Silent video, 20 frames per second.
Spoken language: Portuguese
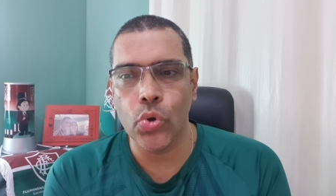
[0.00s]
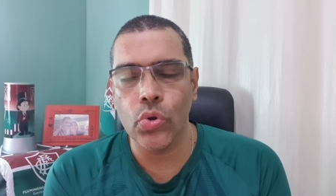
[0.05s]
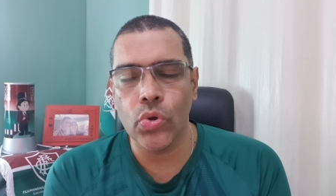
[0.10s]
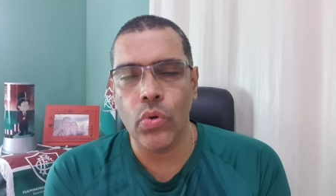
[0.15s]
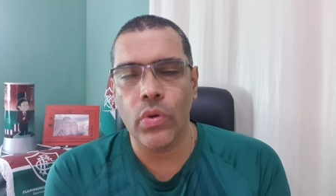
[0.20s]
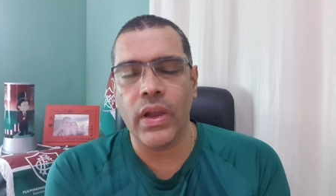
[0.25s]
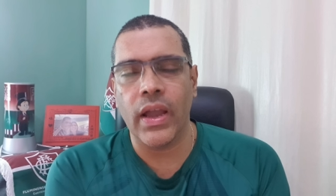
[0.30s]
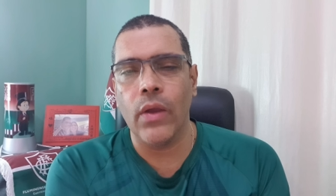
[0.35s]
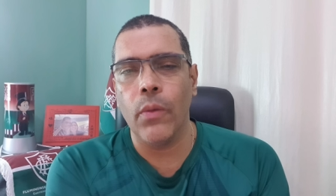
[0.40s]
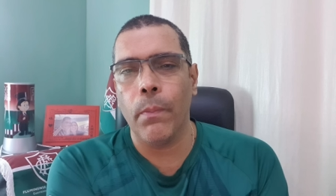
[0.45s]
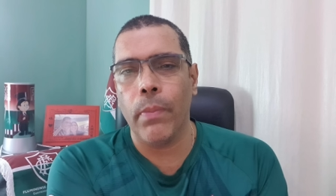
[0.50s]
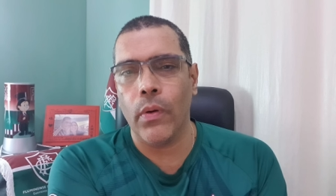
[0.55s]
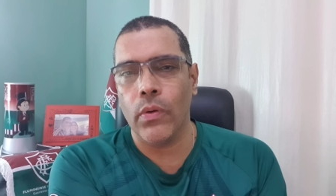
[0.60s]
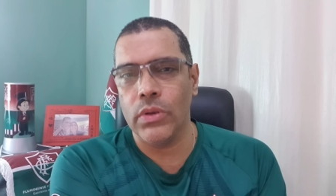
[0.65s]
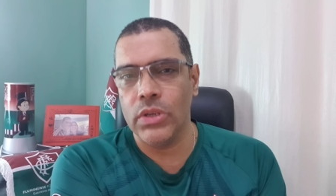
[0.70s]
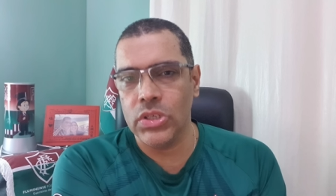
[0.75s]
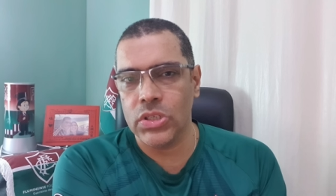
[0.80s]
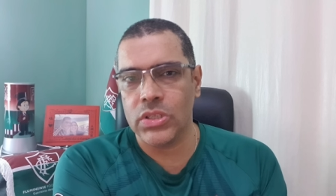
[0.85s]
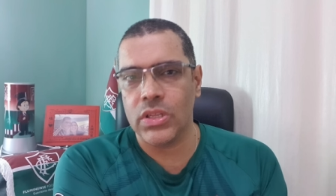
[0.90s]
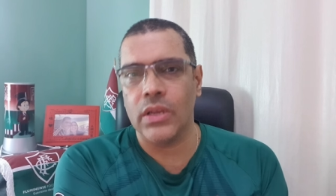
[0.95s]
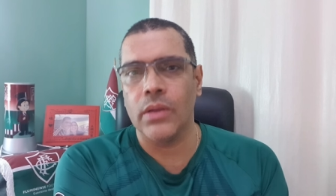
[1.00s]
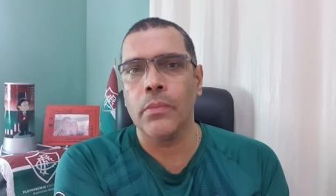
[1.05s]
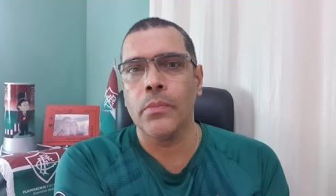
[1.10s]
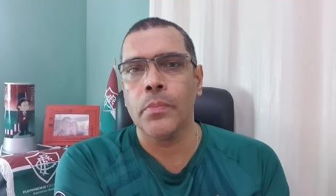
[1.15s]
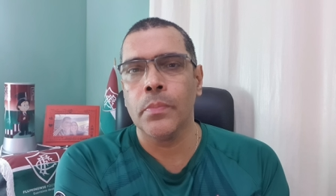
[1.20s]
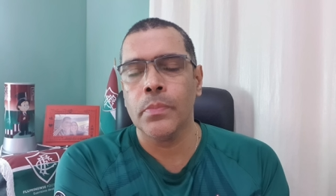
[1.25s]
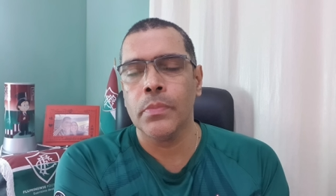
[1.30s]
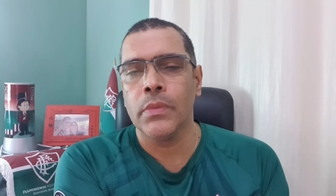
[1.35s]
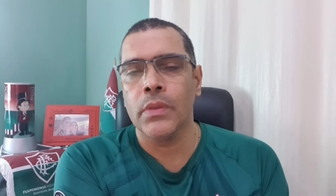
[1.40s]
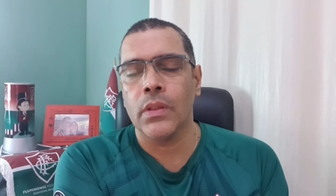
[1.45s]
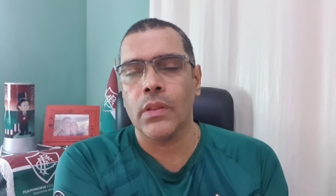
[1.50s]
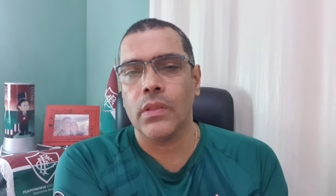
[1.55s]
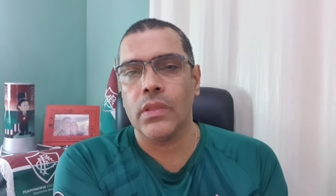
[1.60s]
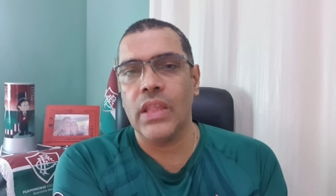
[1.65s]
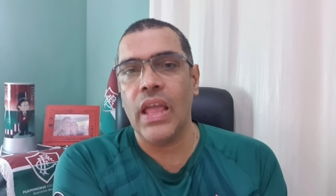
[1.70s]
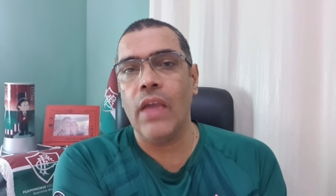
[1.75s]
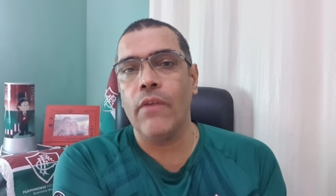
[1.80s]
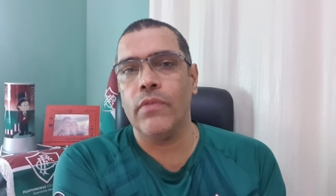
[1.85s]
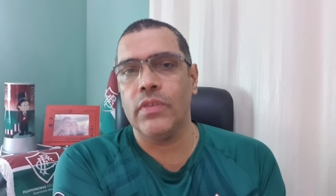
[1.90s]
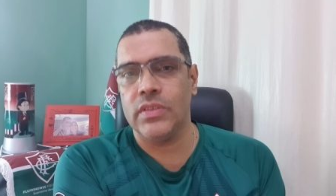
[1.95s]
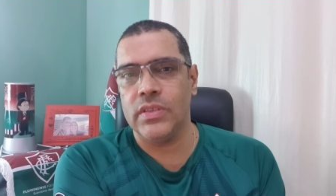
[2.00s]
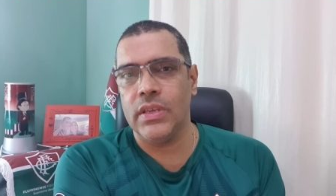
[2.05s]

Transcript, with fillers: jogo que o Caio Paulista deve